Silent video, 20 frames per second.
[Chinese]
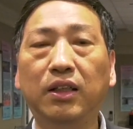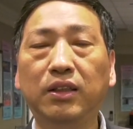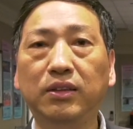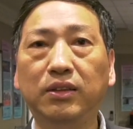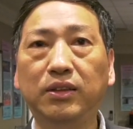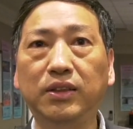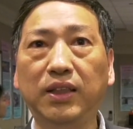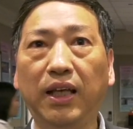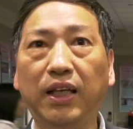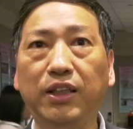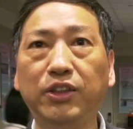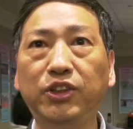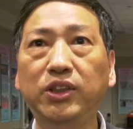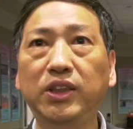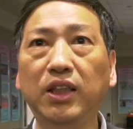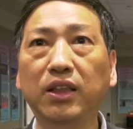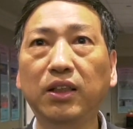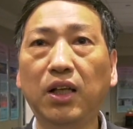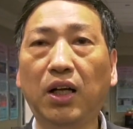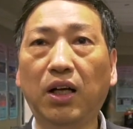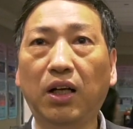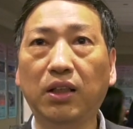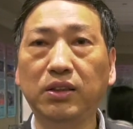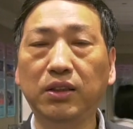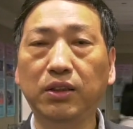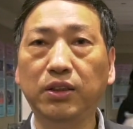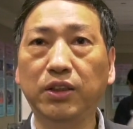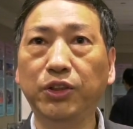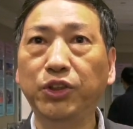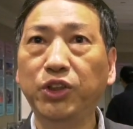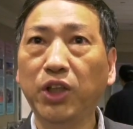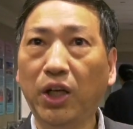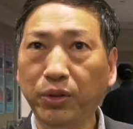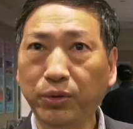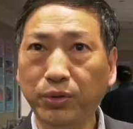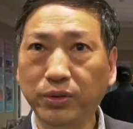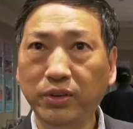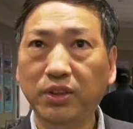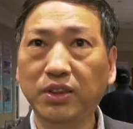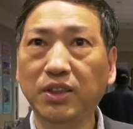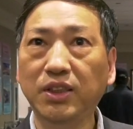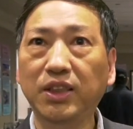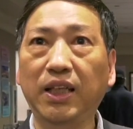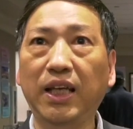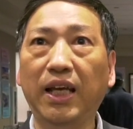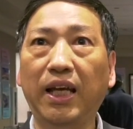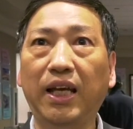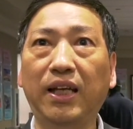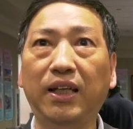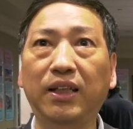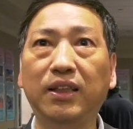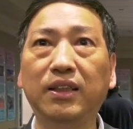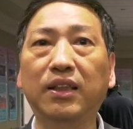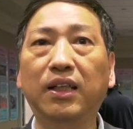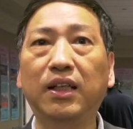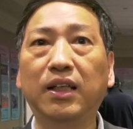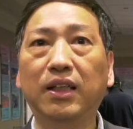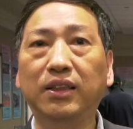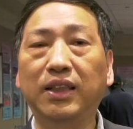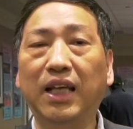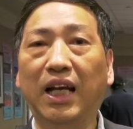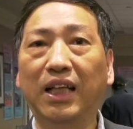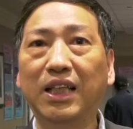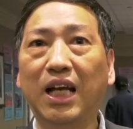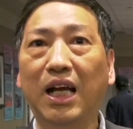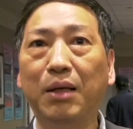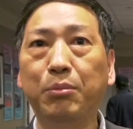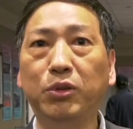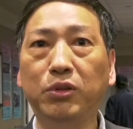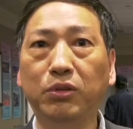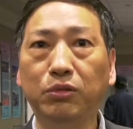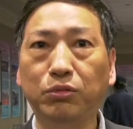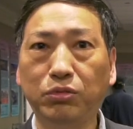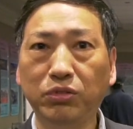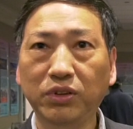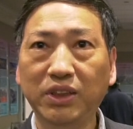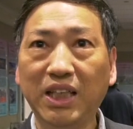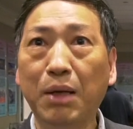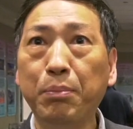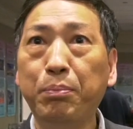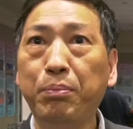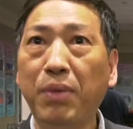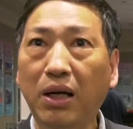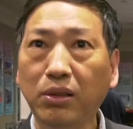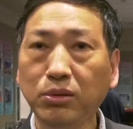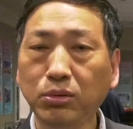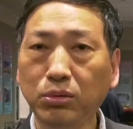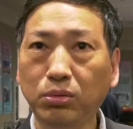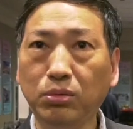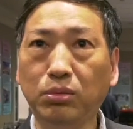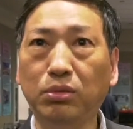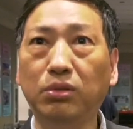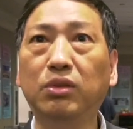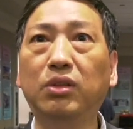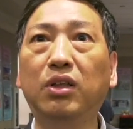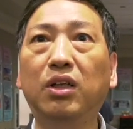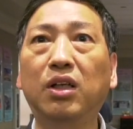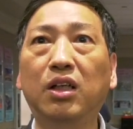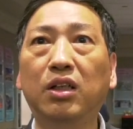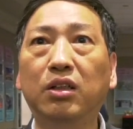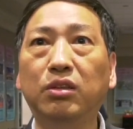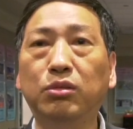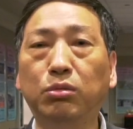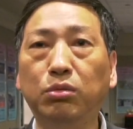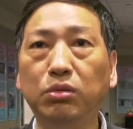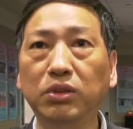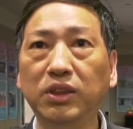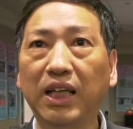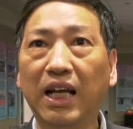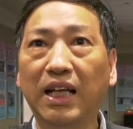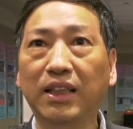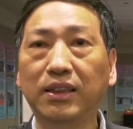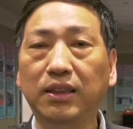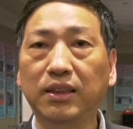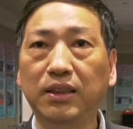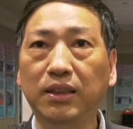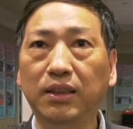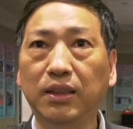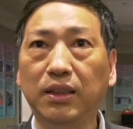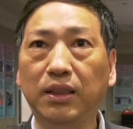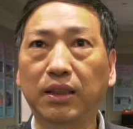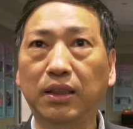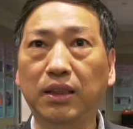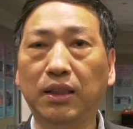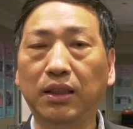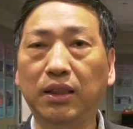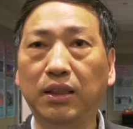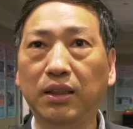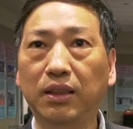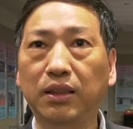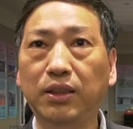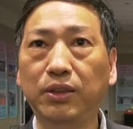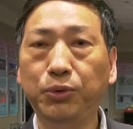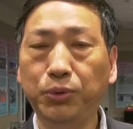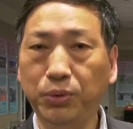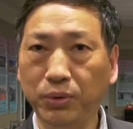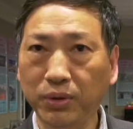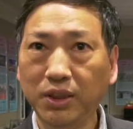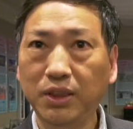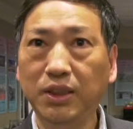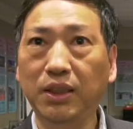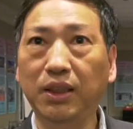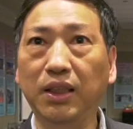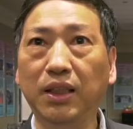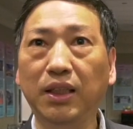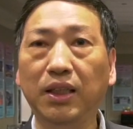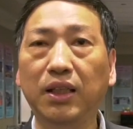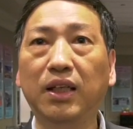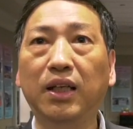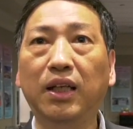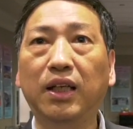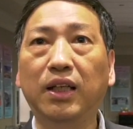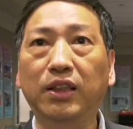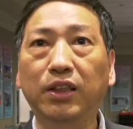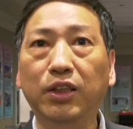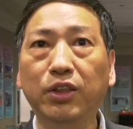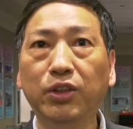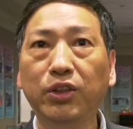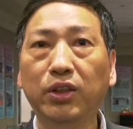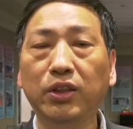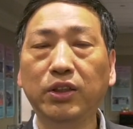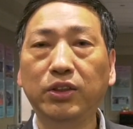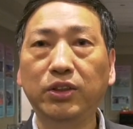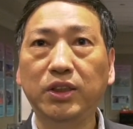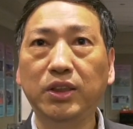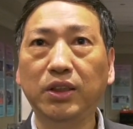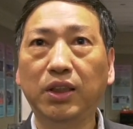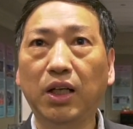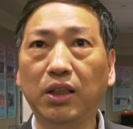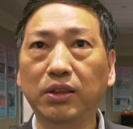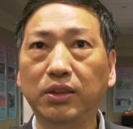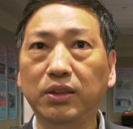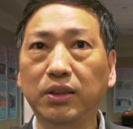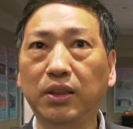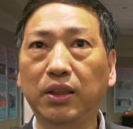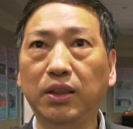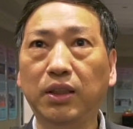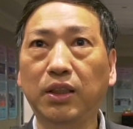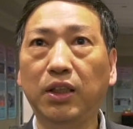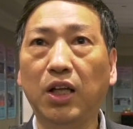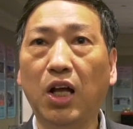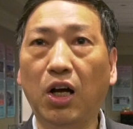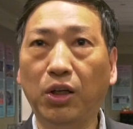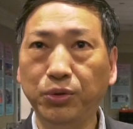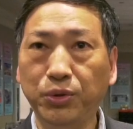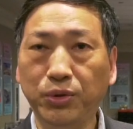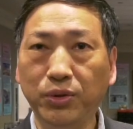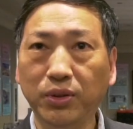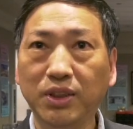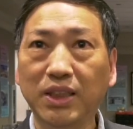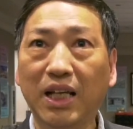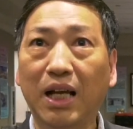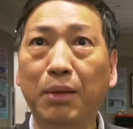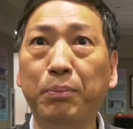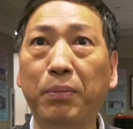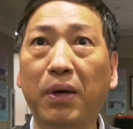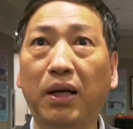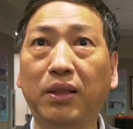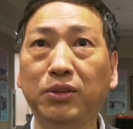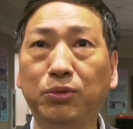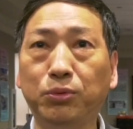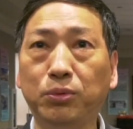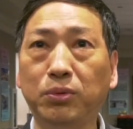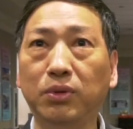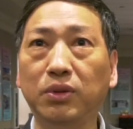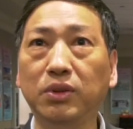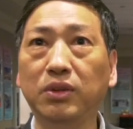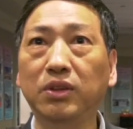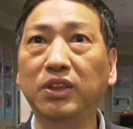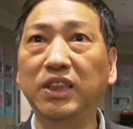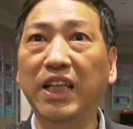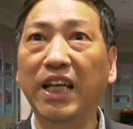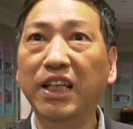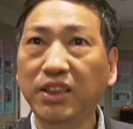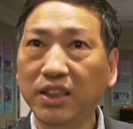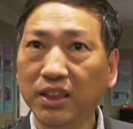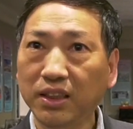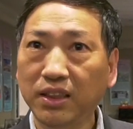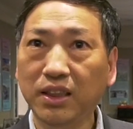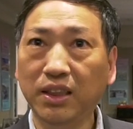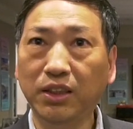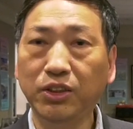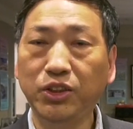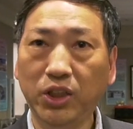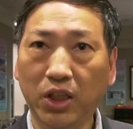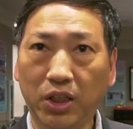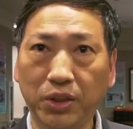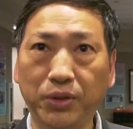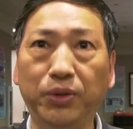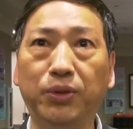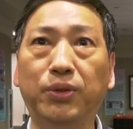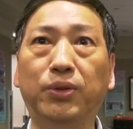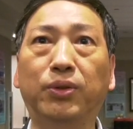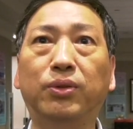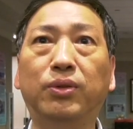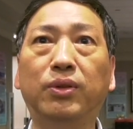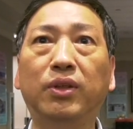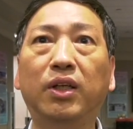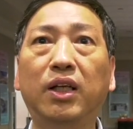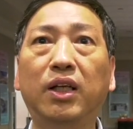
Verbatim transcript: 在新老这个校友之间，让他们互相帮助，互相这个学习，能够起到这个老学长帮助年轻的校友，